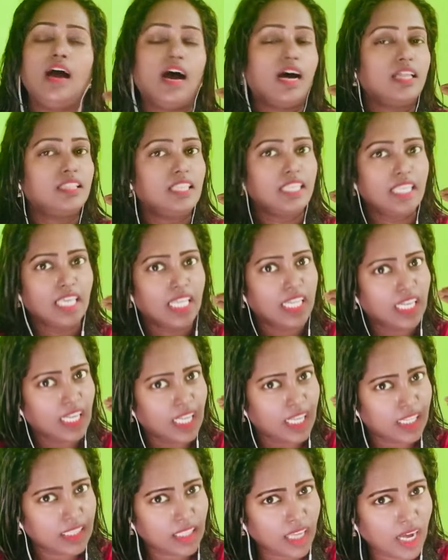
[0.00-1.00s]
அது
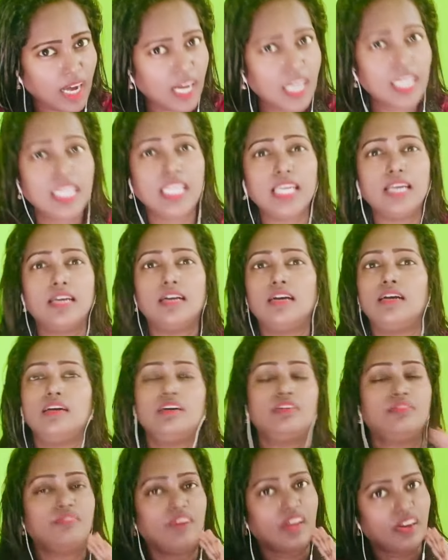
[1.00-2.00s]
என்ன தான் நீங்கள்
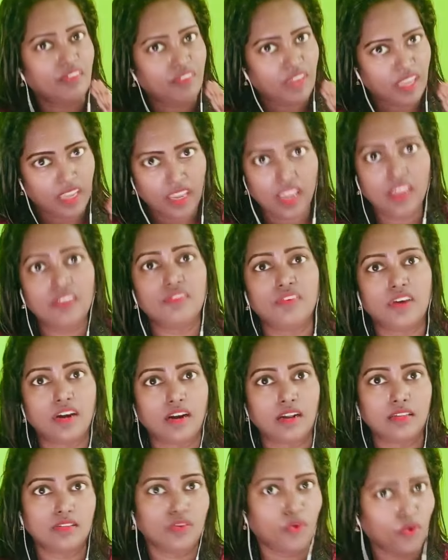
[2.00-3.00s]
வரவே
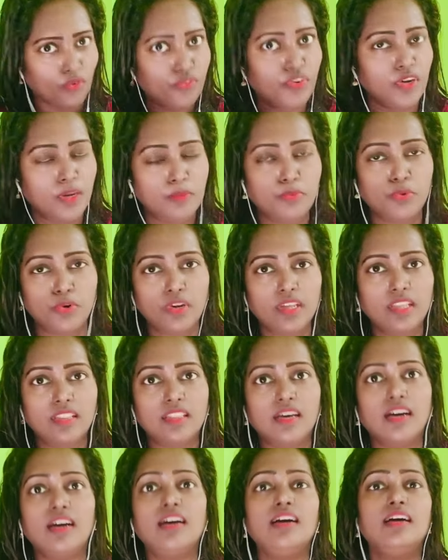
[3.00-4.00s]
வராது ஓஃபுலி
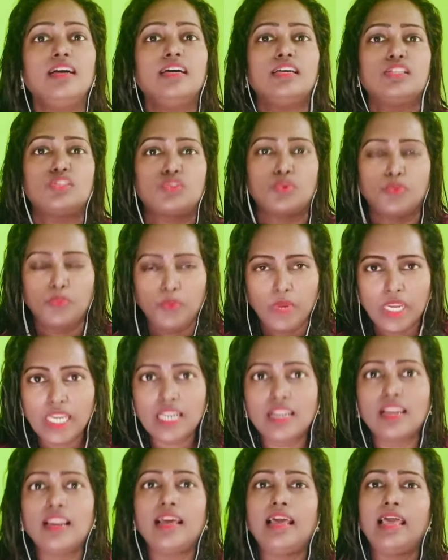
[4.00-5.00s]
புரியுதா ஸோ
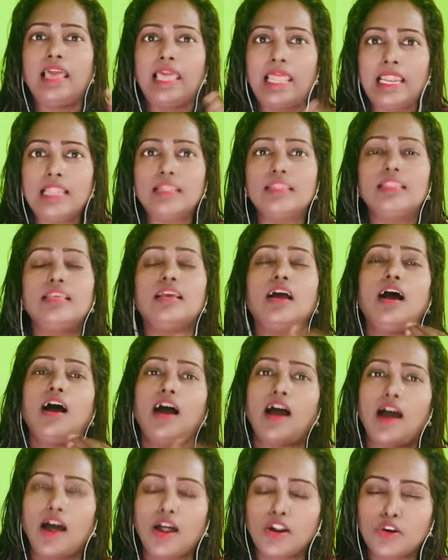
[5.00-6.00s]
வீட்டில்
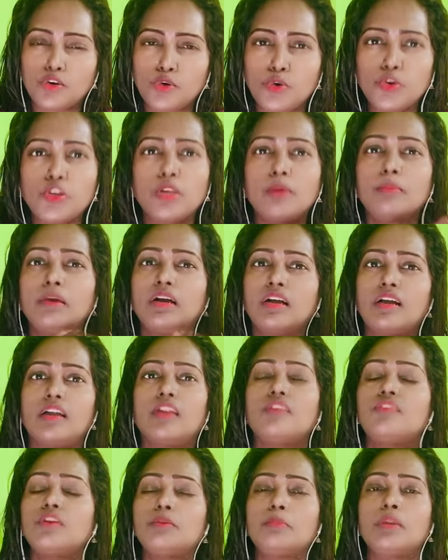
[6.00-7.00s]
ஹெல்த்தியாக ஆரோக்கியமாக
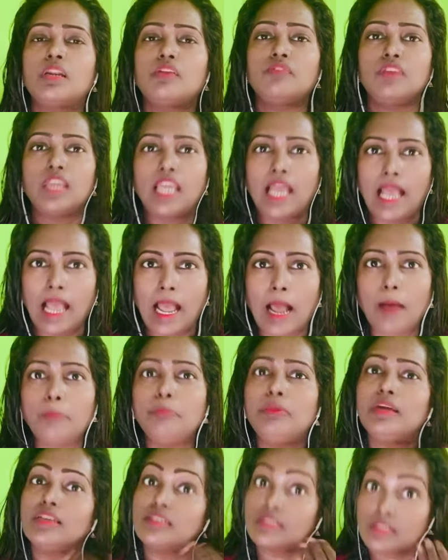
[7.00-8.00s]
கணவன் மனைவி
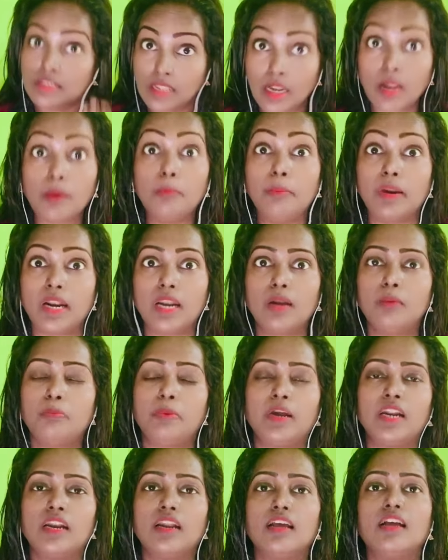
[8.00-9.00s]
ஹாப்பியாக செலப்ரேட்
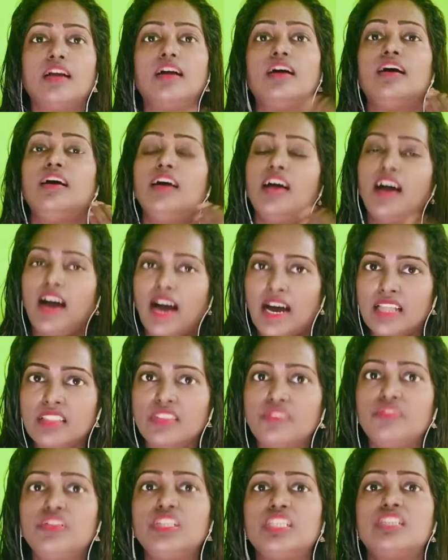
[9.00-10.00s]
பண்ணுங்கள்
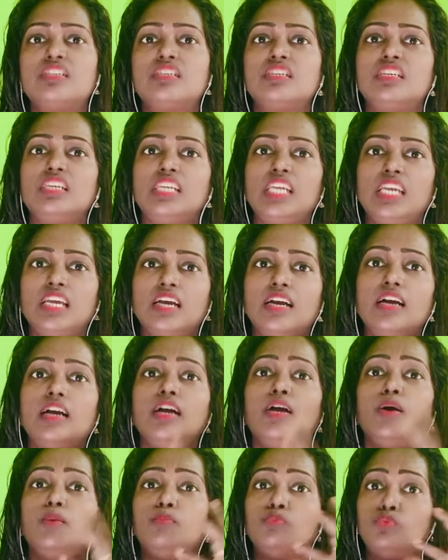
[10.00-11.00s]
அதை விட்டுட்டு நீங்கள்
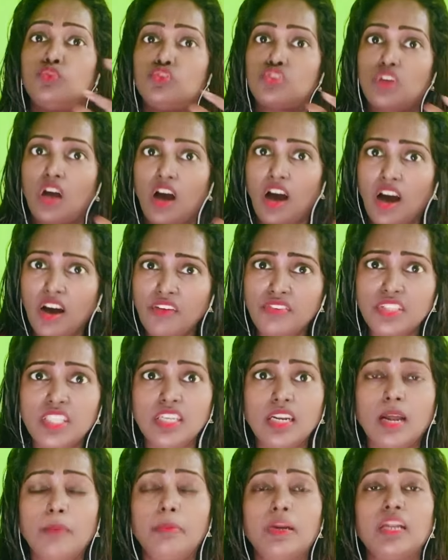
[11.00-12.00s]

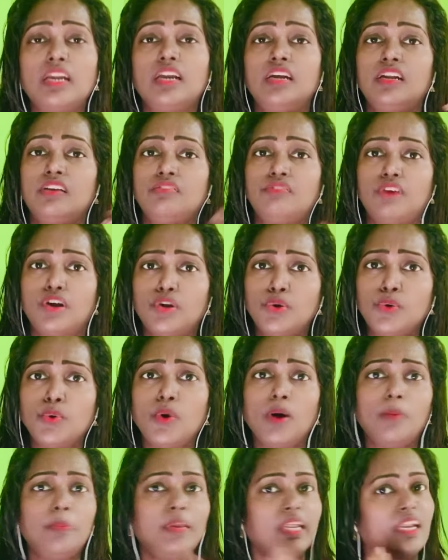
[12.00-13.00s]
மூன்றாவது நபர்கிட்ட
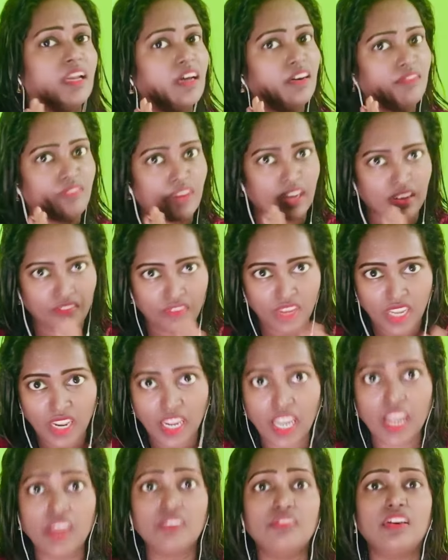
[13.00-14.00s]
வரும் அப்படின்னா வரவே
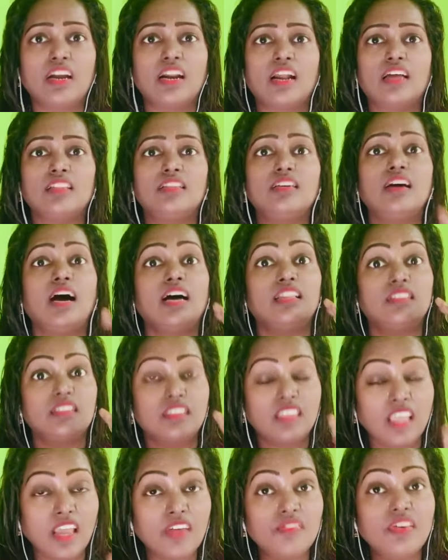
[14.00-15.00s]
வராது அது
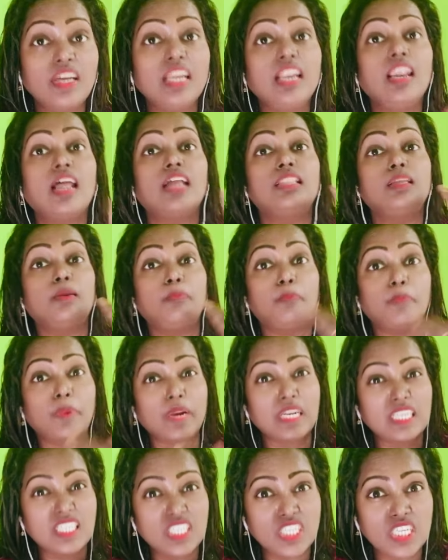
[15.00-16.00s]
தேவையில்லாத
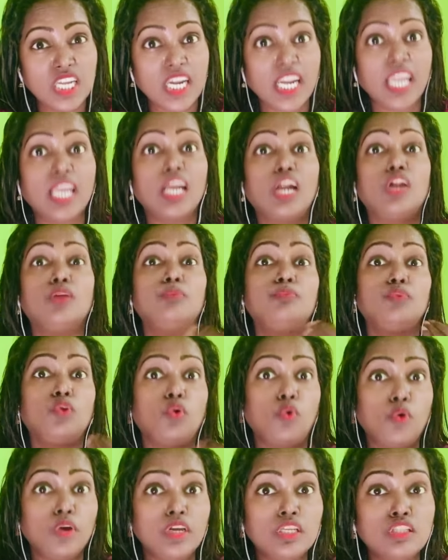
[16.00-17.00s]
பிரச்சனைகளும்
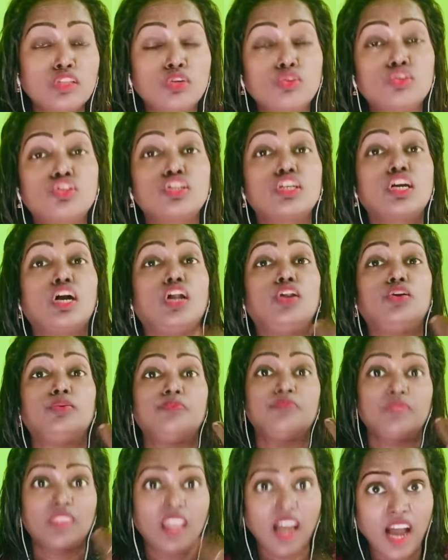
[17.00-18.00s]
நோய்
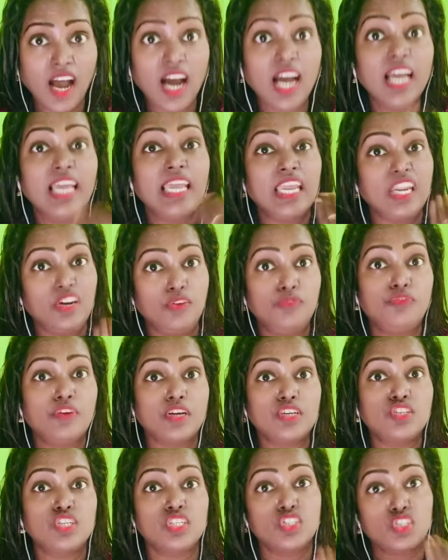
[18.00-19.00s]
தொற்றுக்களும் தான்
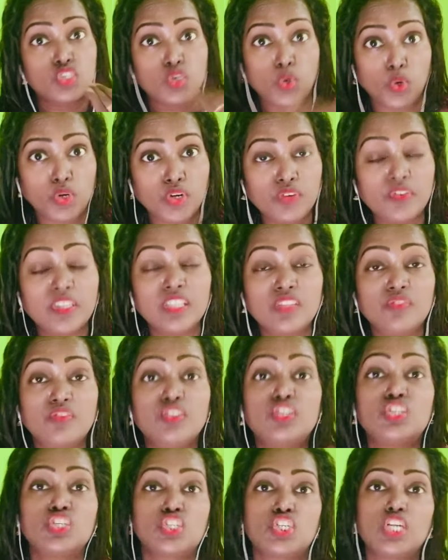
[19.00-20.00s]
இன்ஃபெக்ஷன்ஸ் கொண்டு வந்து
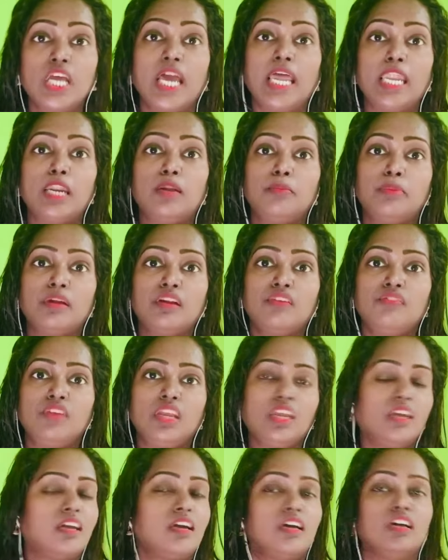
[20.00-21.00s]
விட்டுச்சுன்னா என்ன
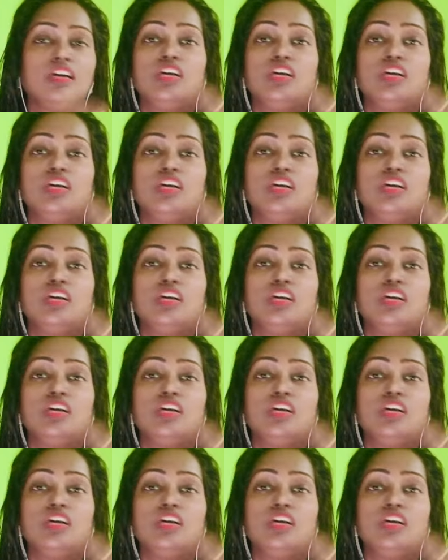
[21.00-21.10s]
பண்ணுவீங்க